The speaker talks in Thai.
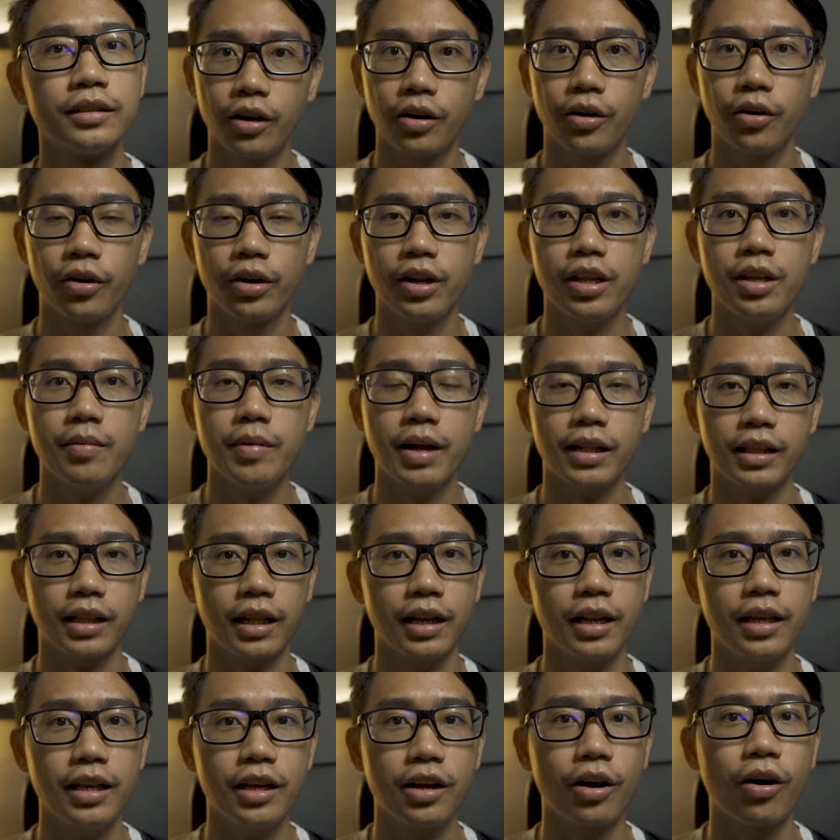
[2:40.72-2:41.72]
โดยที่แบตเตอ
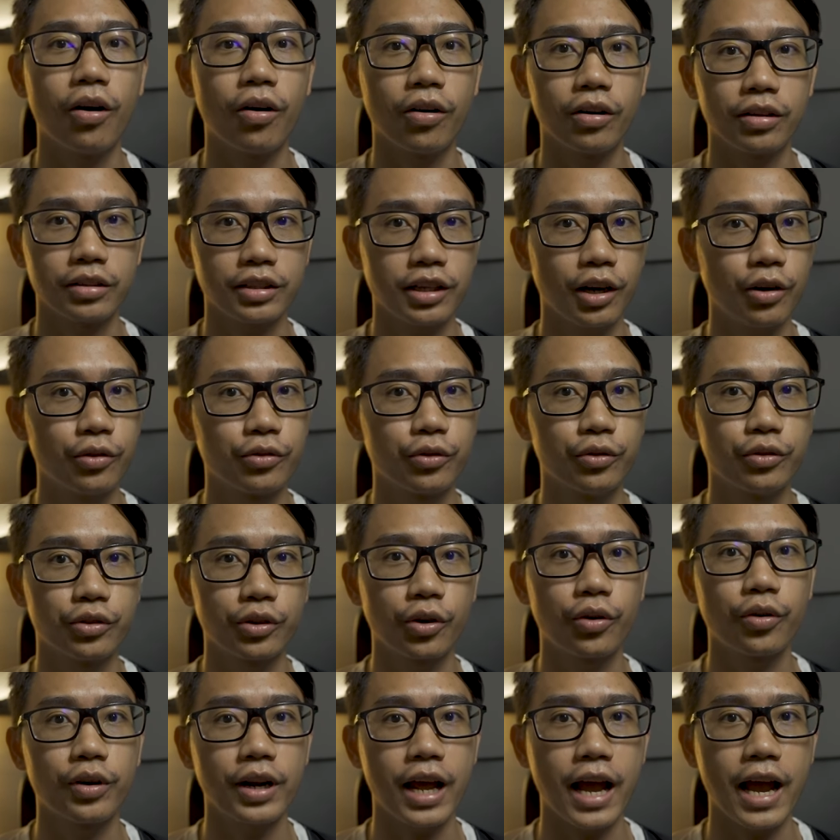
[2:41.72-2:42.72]
รี่ของเจ้าซุนโต
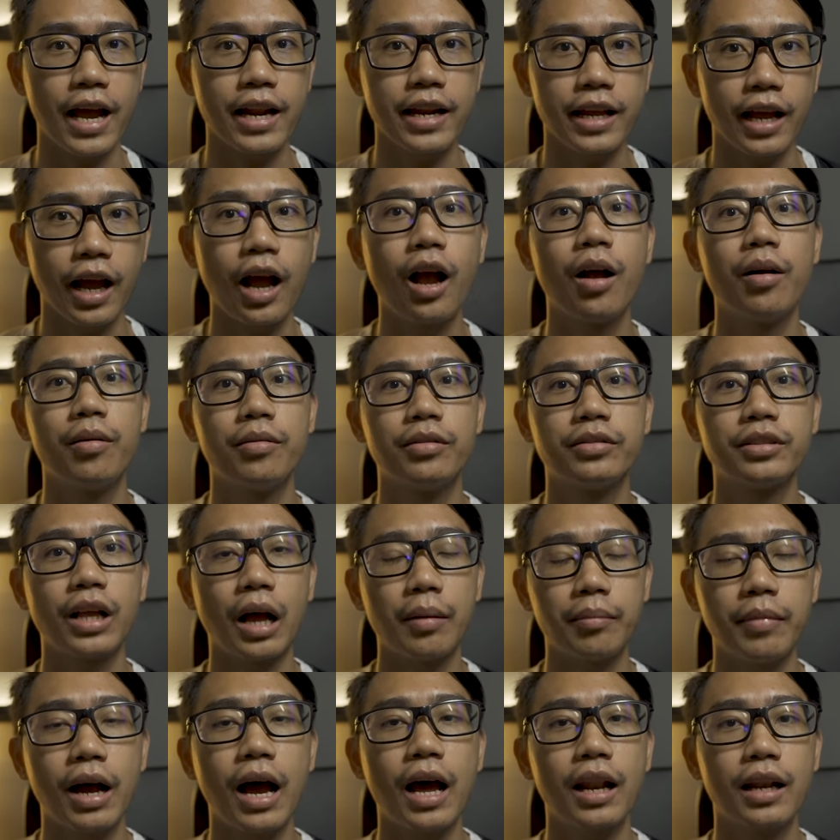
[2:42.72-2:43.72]
นายเนี่ย สา
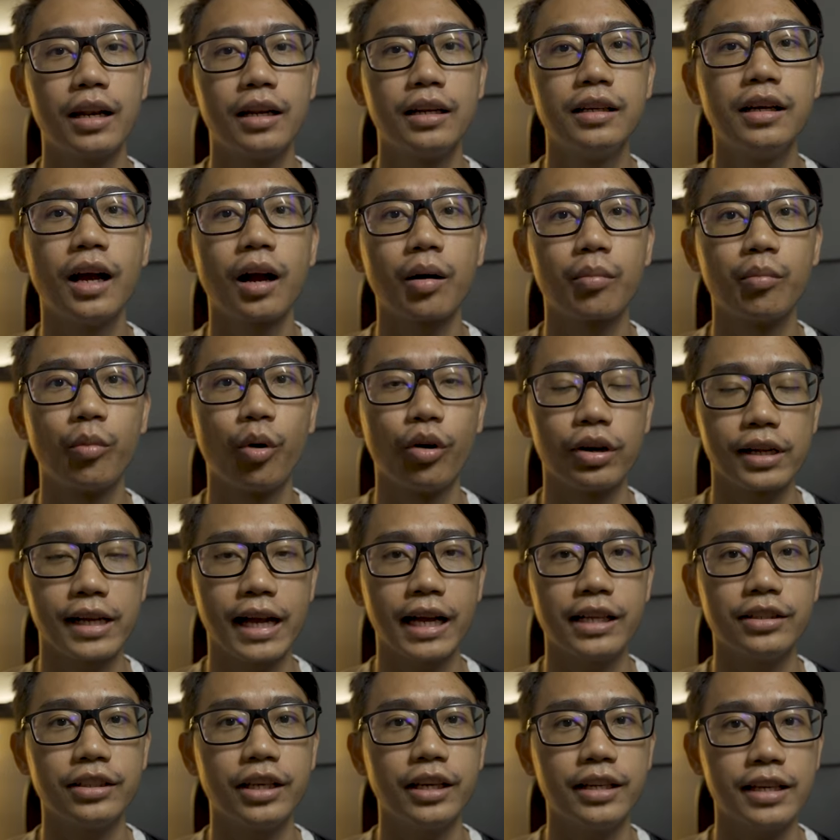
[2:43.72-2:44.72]
มารถเลือกโหมด
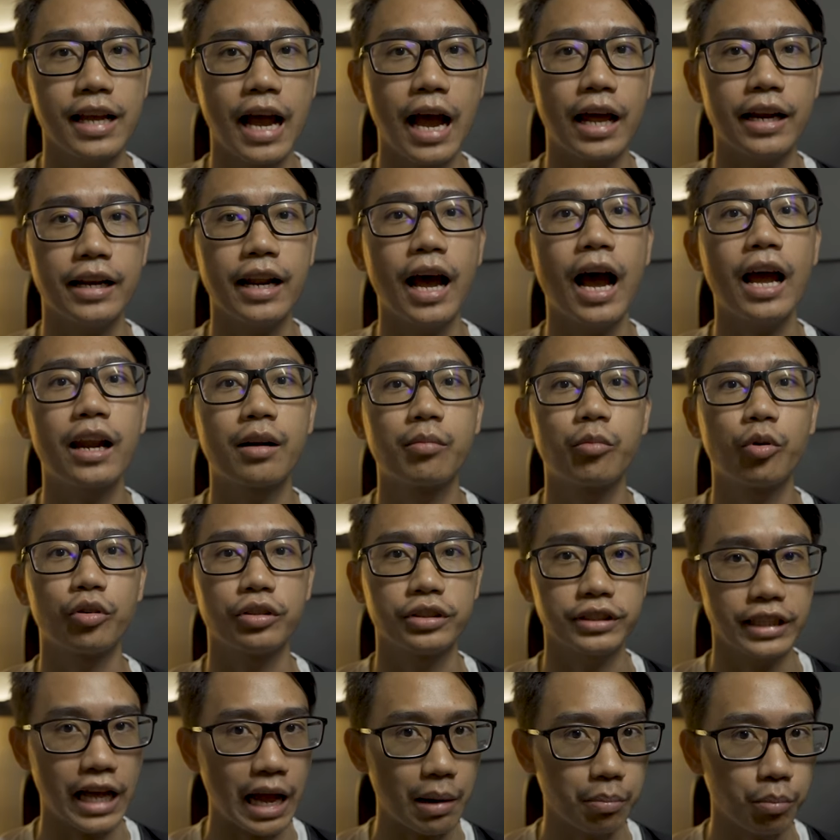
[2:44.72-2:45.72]
การใช้งานได้ทั้งหมด
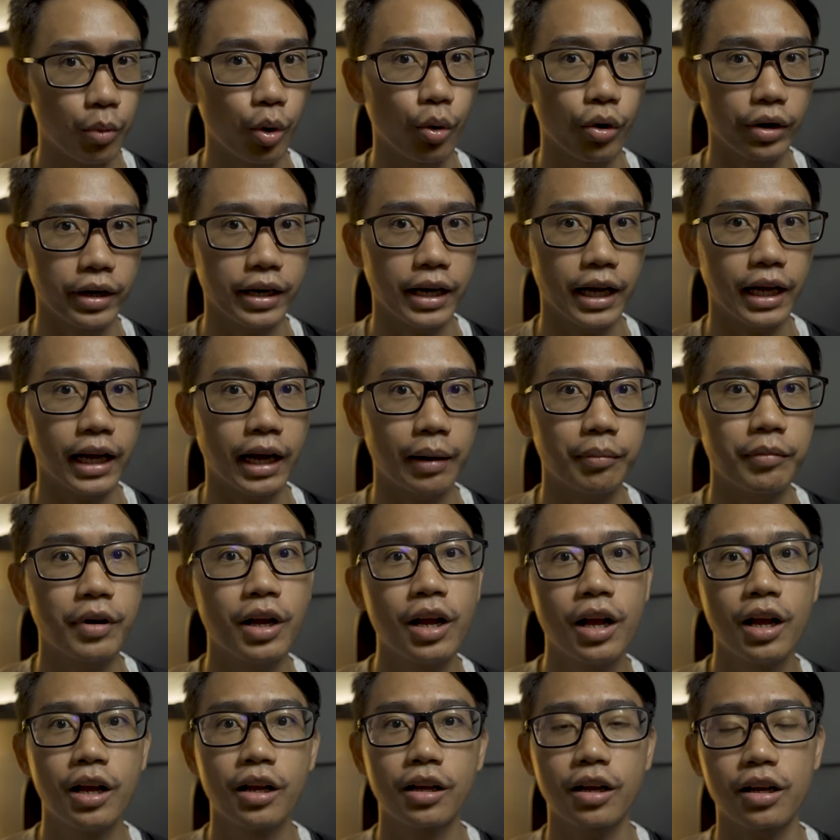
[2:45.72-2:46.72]
3 โหมดนะครับ
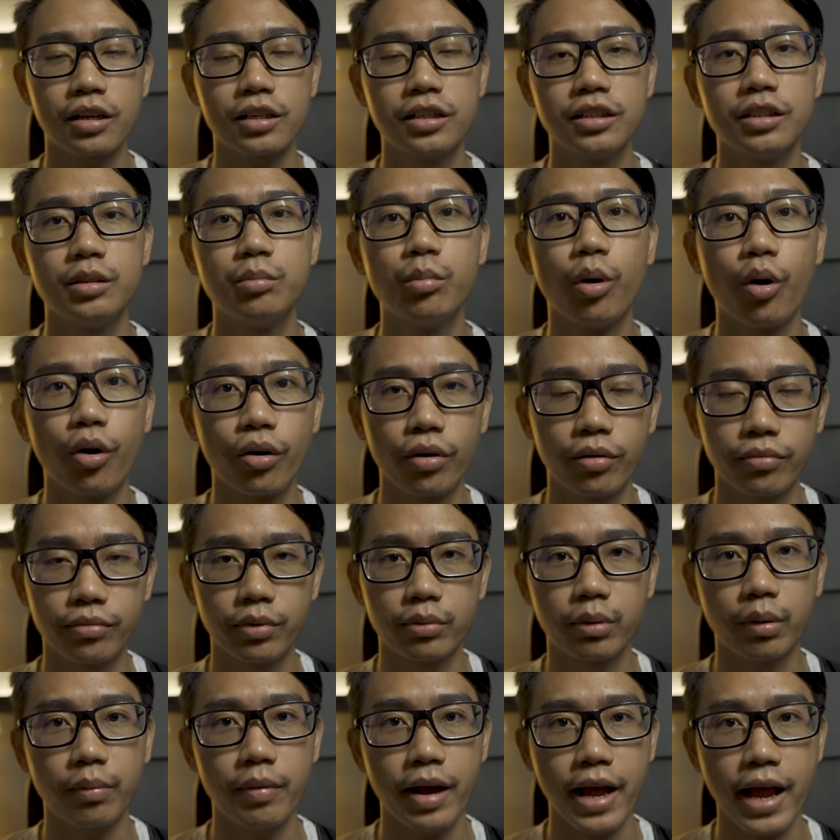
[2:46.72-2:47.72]
ก็คือโหมด p e
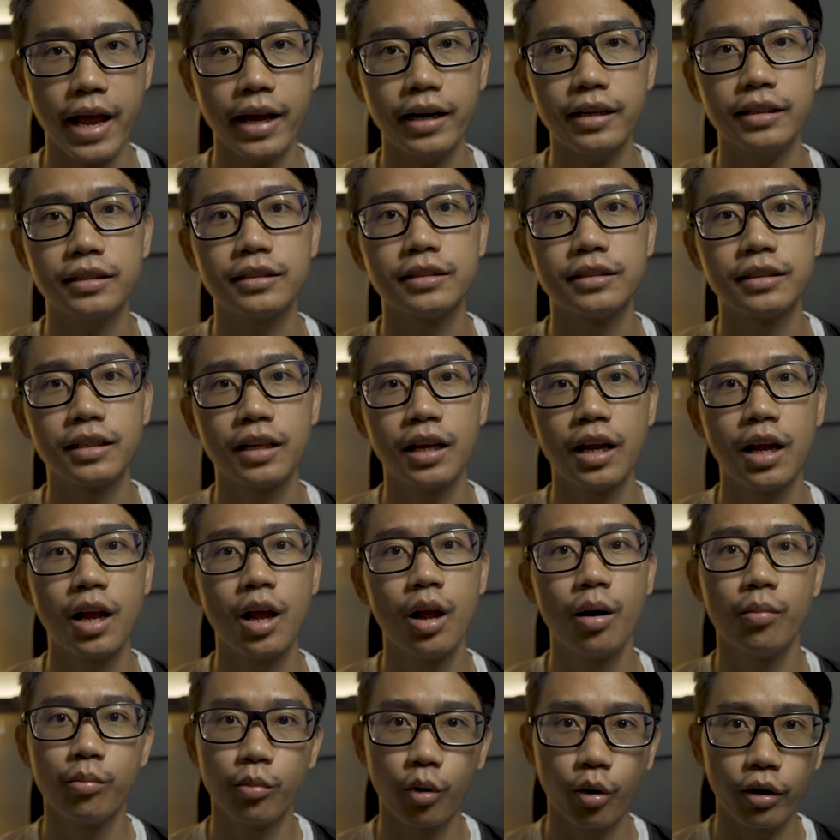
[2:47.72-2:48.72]
r f o r m a n
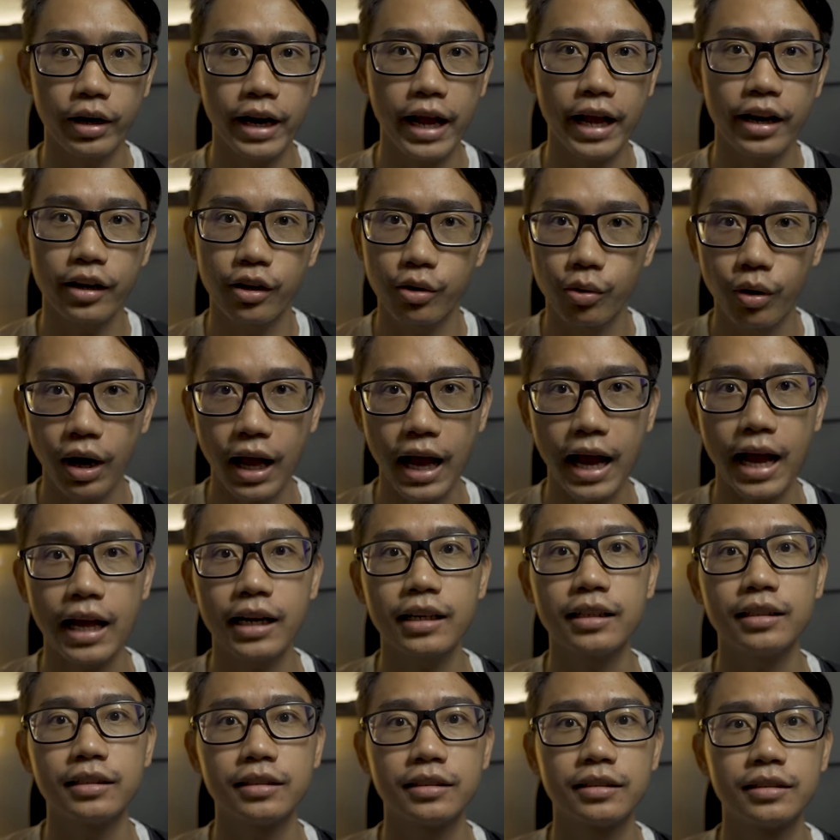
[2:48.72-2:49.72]
โหมด
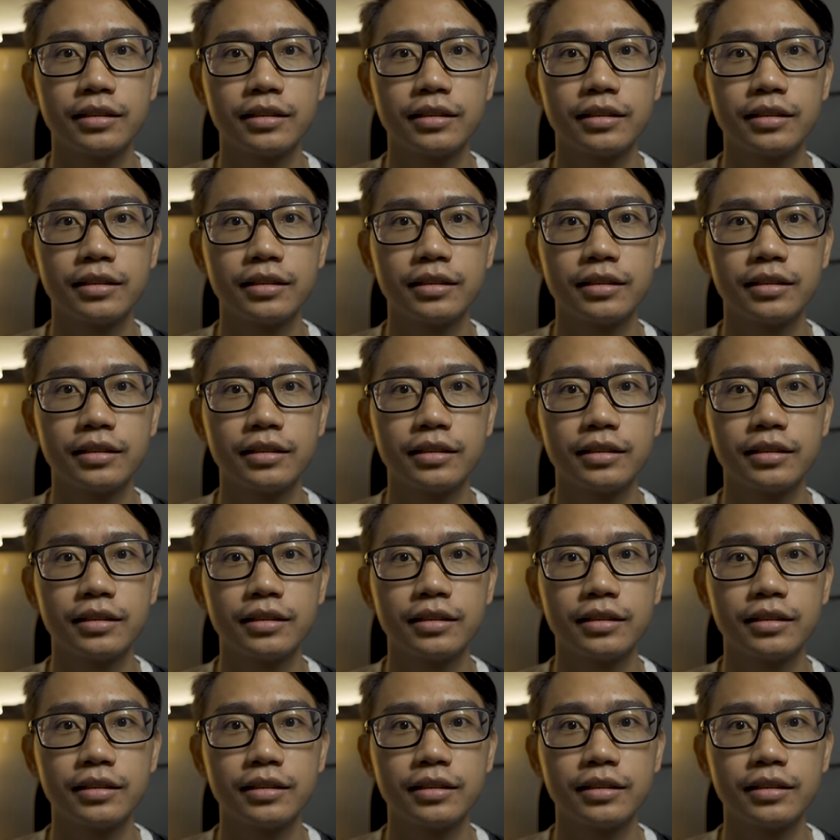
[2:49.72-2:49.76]
Endurance